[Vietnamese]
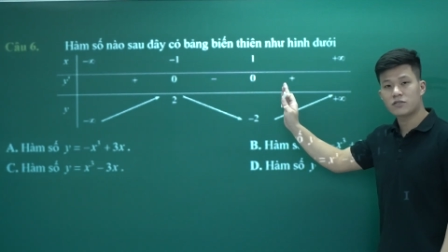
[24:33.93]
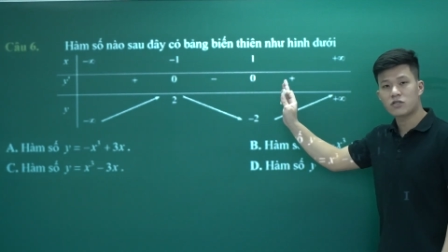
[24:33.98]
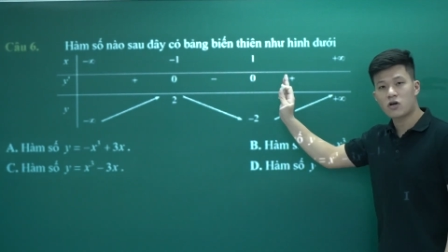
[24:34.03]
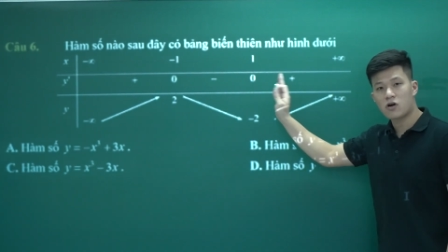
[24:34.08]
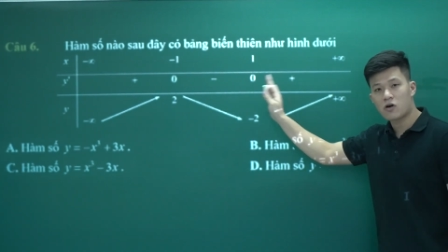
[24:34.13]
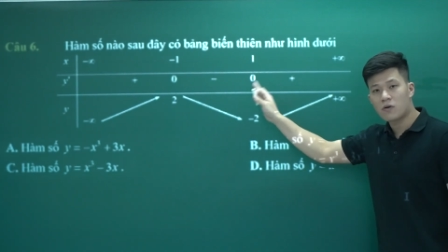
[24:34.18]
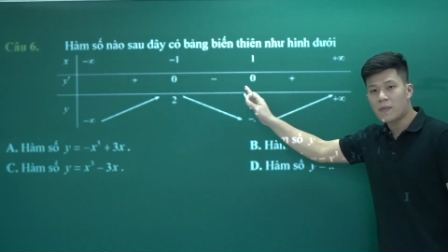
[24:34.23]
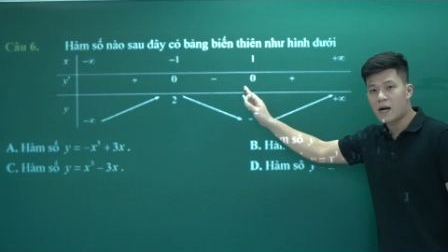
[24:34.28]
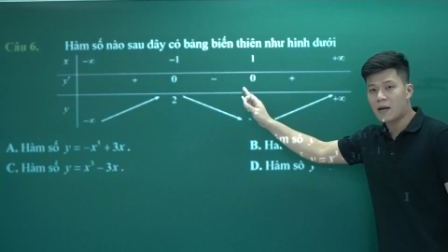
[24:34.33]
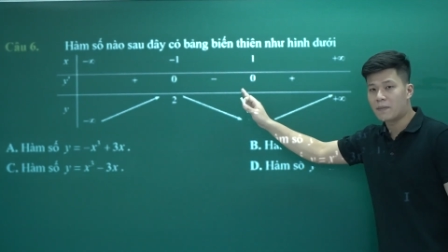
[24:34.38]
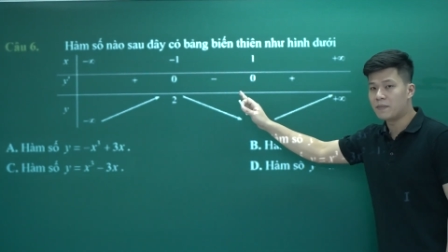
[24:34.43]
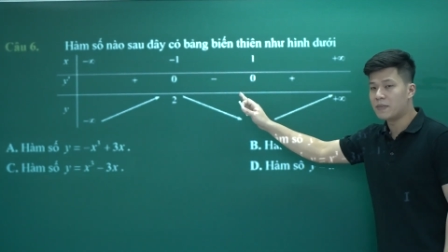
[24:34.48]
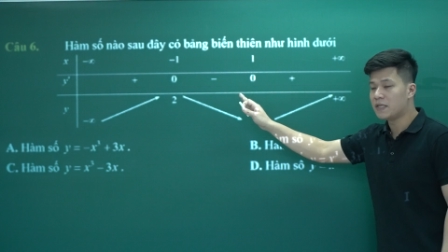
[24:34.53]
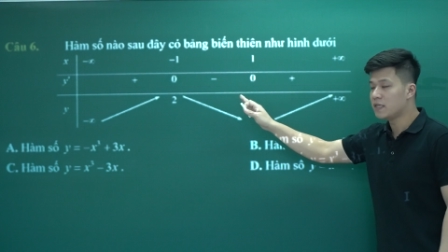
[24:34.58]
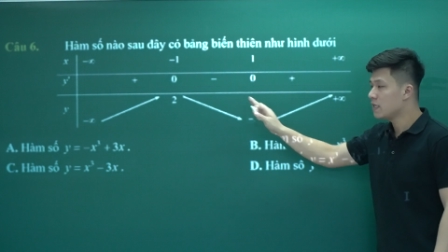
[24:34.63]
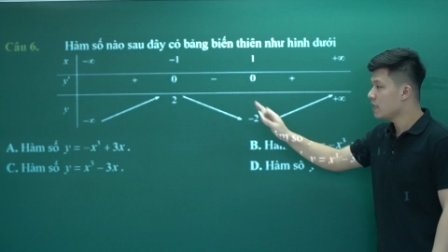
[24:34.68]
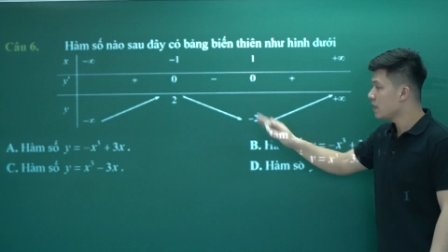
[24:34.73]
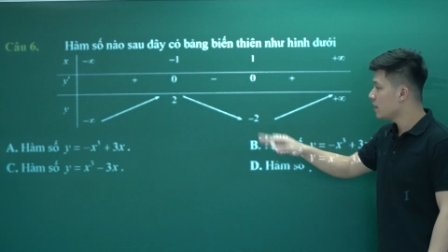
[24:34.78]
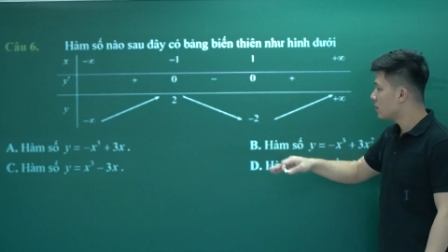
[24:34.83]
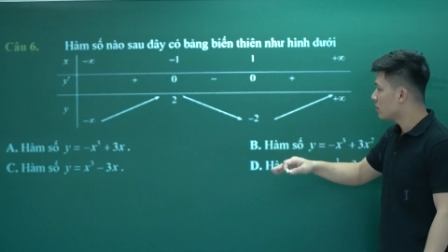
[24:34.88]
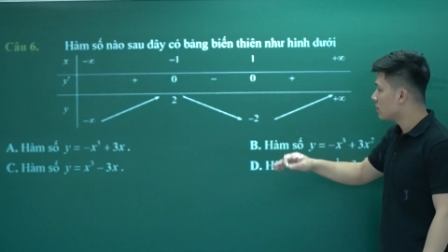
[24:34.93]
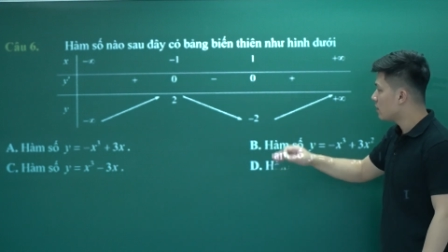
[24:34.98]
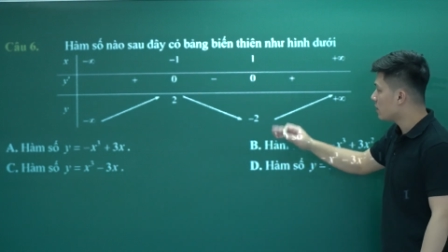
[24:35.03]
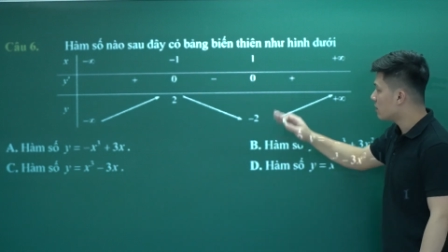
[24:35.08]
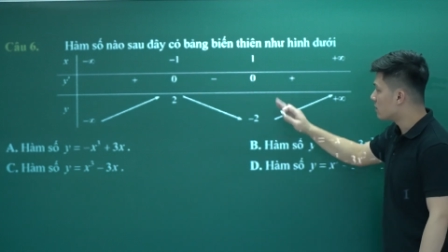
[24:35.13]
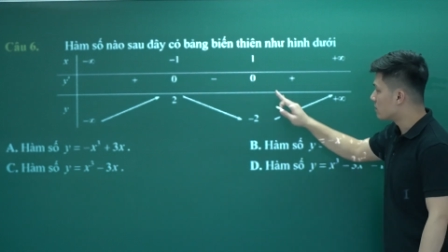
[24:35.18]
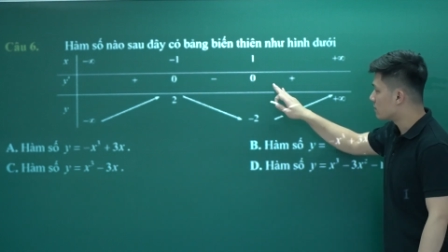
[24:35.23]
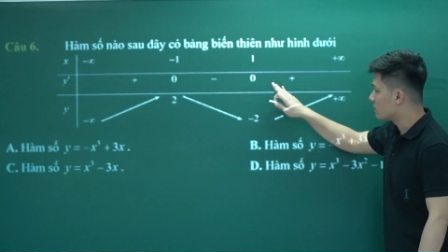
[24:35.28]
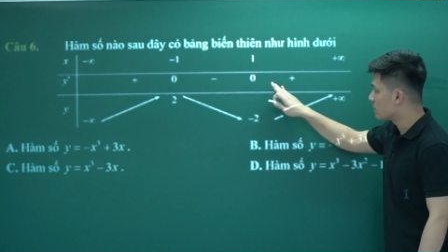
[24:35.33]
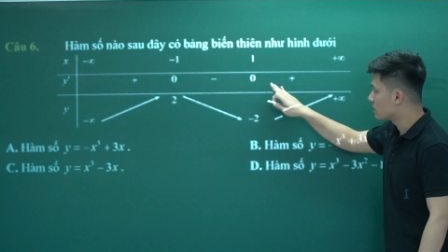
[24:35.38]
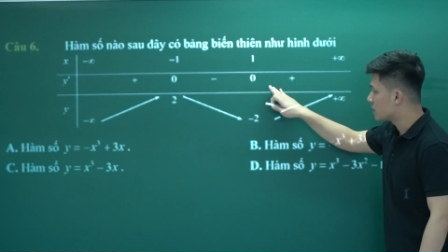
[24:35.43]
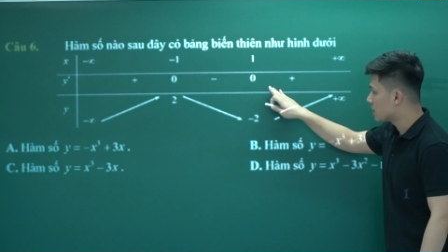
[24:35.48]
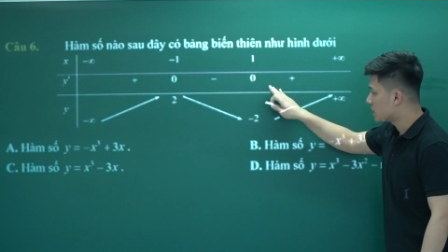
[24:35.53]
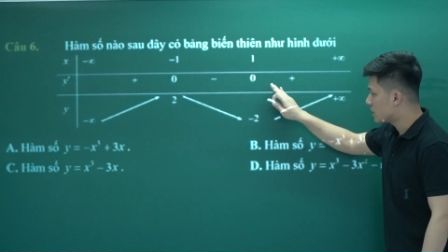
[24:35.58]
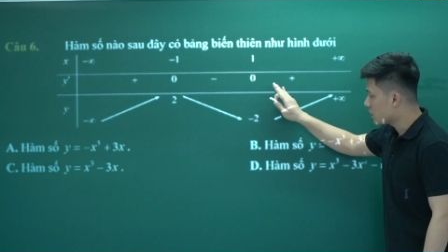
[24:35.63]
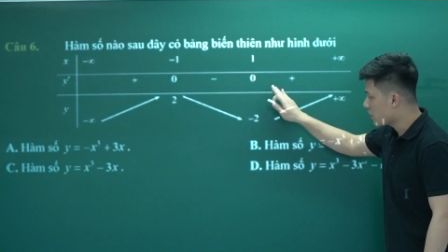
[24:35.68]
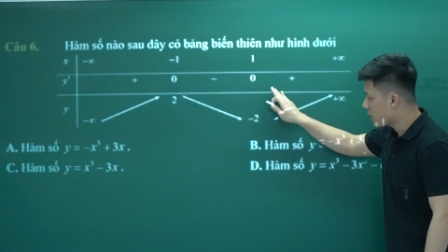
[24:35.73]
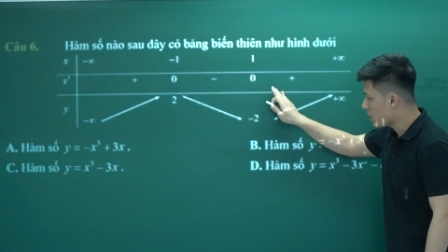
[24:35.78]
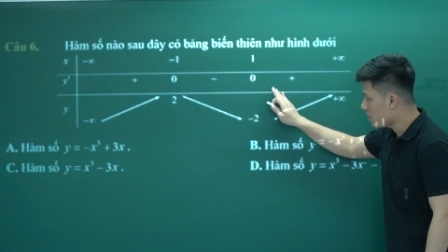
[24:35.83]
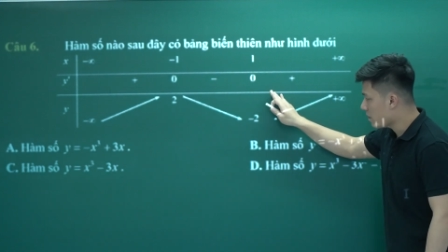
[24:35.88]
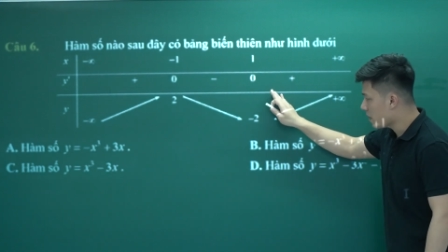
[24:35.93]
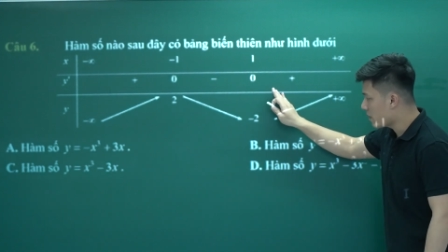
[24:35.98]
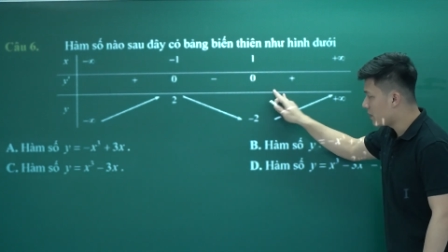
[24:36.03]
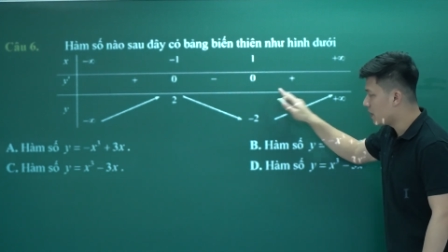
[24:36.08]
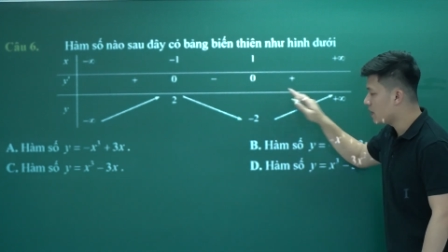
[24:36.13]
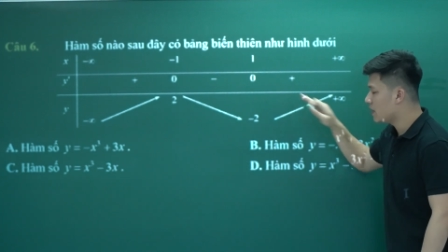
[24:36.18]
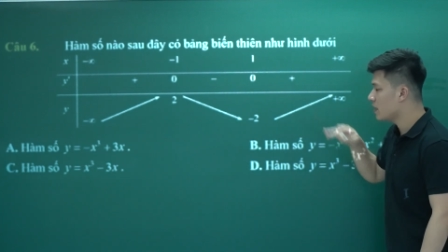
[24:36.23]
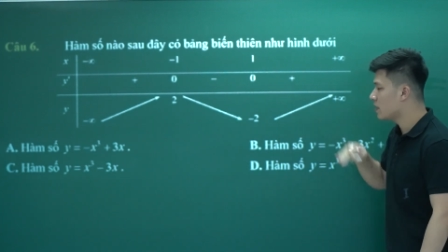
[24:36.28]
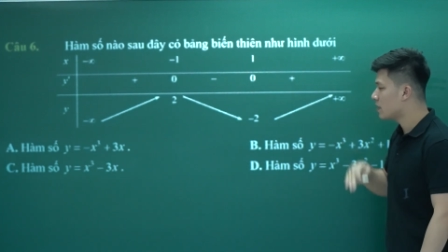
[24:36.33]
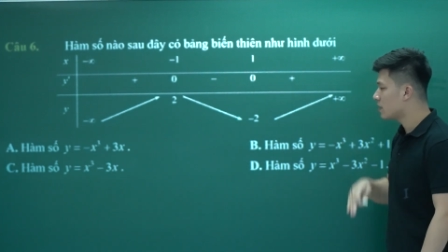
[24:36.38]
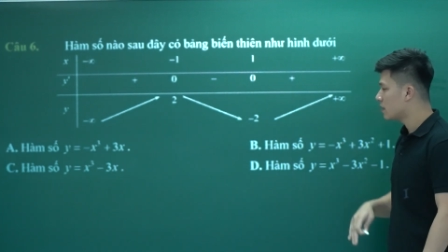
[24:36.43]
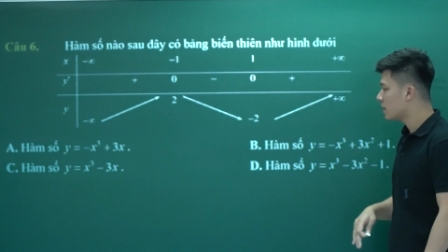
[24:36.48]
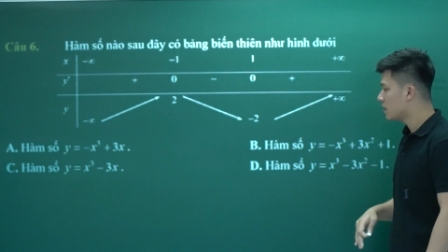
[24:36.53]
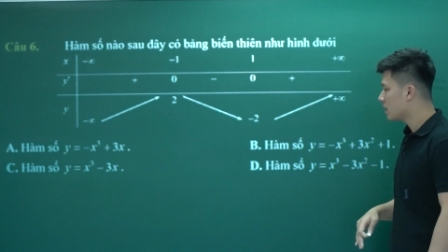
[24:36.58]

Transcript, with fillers: cho bảng biến thiên đúng không? Cho em bảng biến thiên.